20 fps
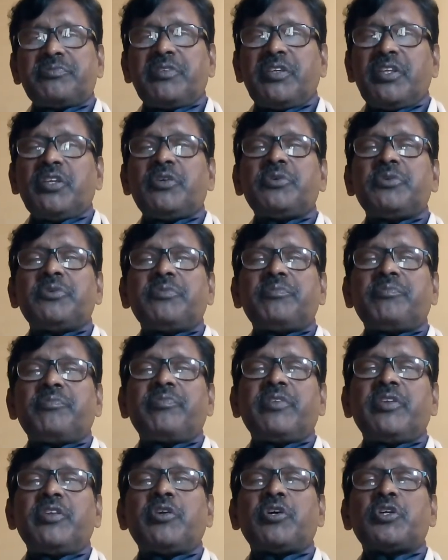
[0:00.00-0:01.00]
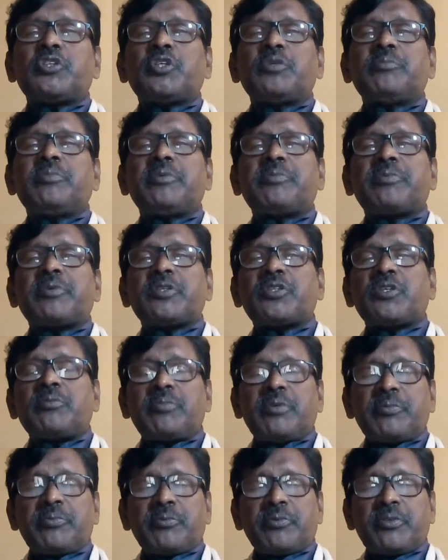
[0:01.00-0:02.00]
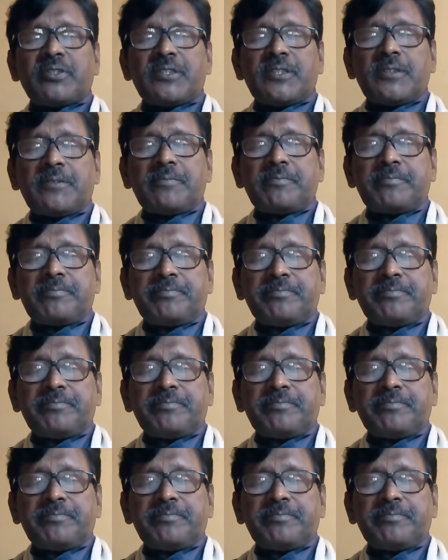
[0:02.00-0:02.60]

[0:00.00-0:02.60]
নিয়েও তিনি অসম্ভবকে সম্ভব করেছেন